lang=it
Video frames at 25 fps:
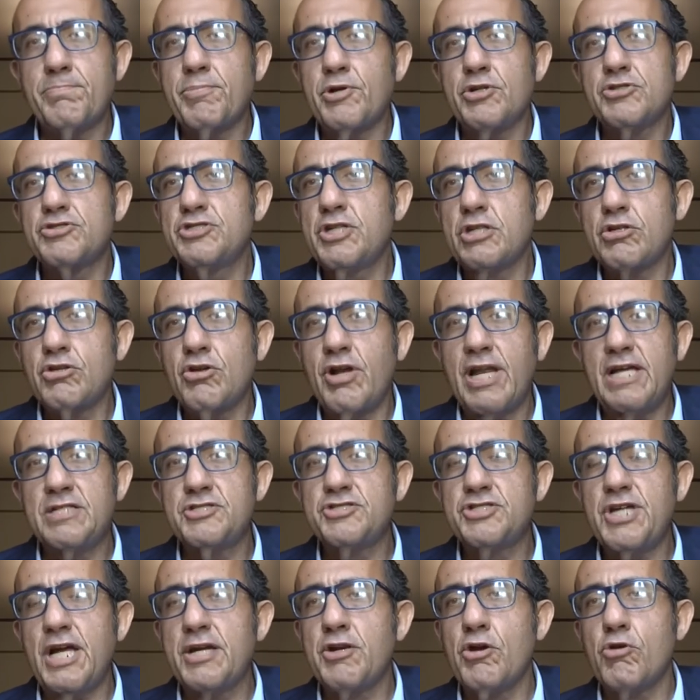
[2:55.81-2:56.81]
progetto
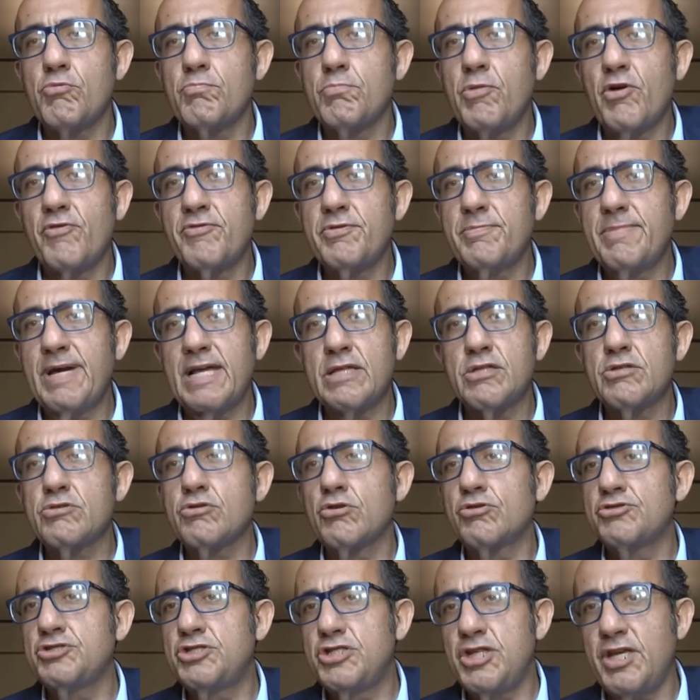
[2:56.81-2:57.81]
Lanciano è un
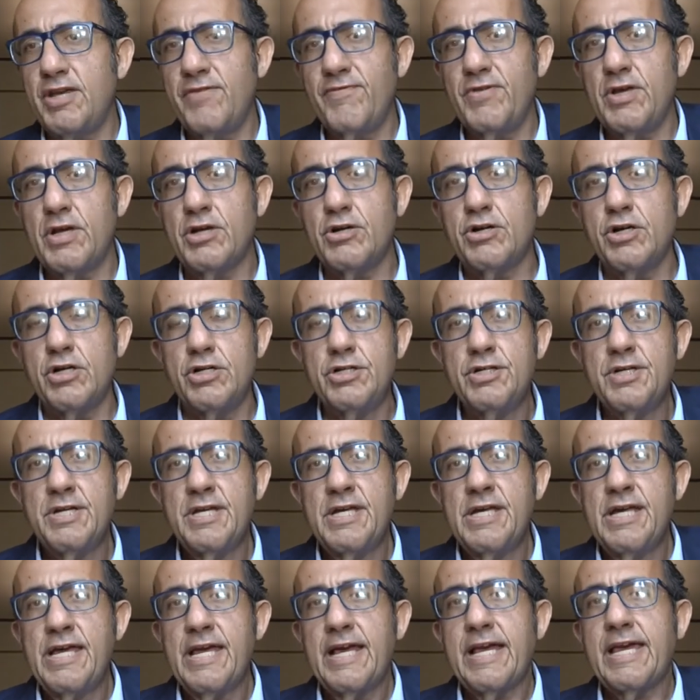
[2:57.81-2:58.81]
movimento civico
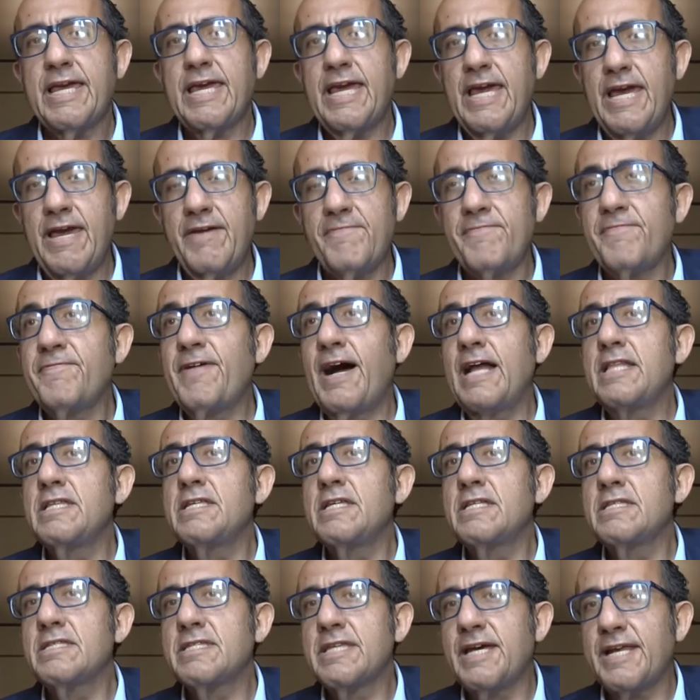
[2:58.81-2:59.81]
che fa gli
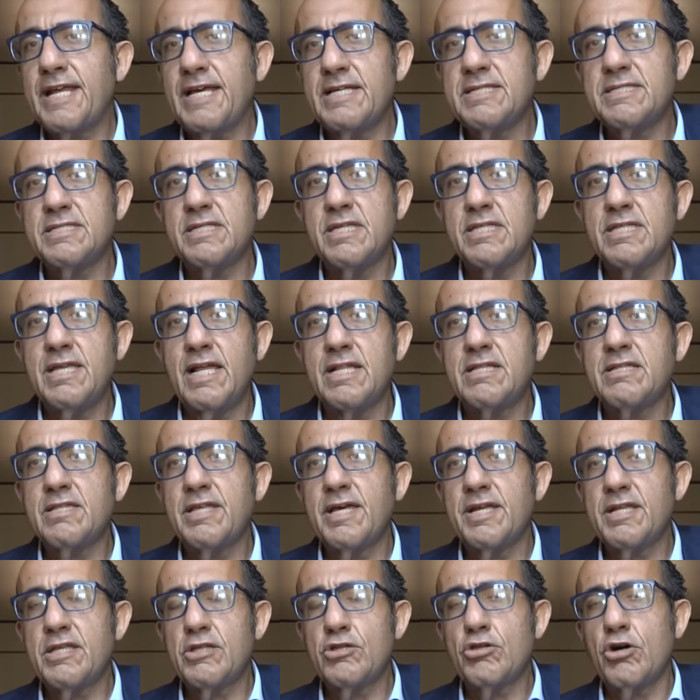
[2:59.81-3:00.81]
interessi del
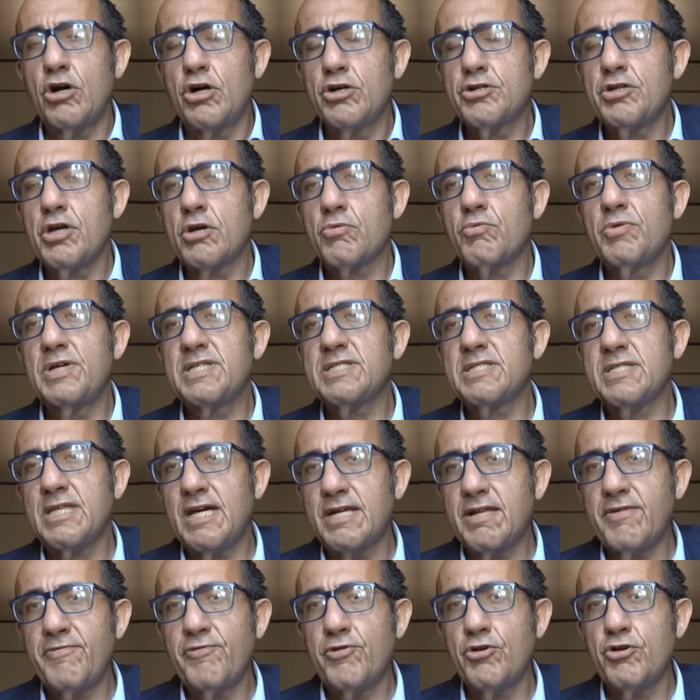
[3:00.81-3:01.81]
territorio e questa
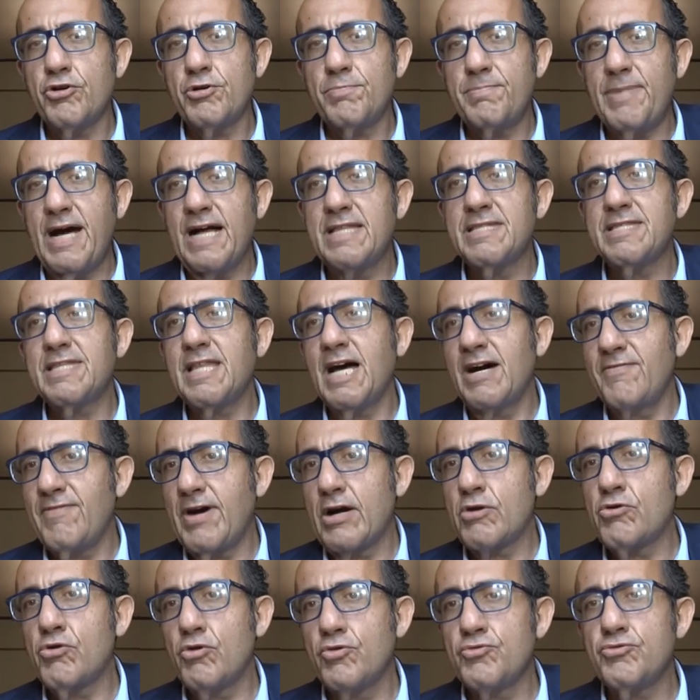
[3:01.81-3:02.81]
riforma
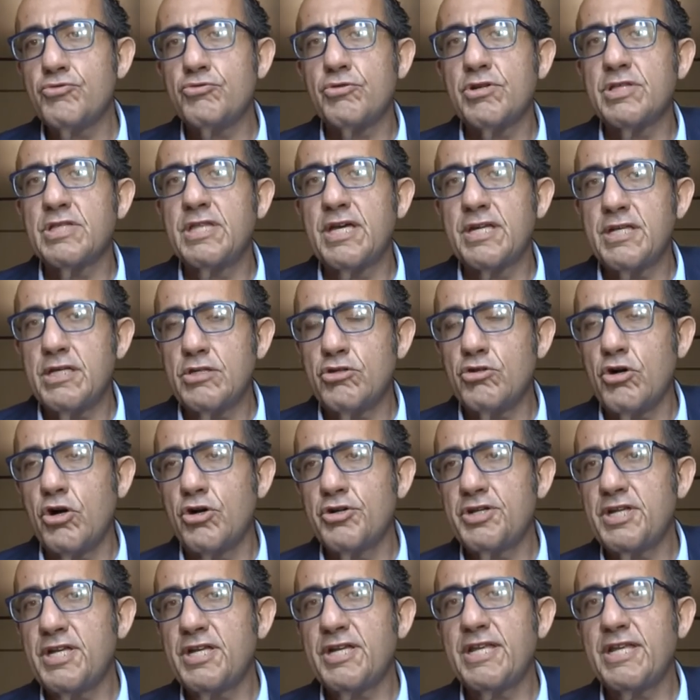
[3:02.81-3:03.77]
andava contro i territori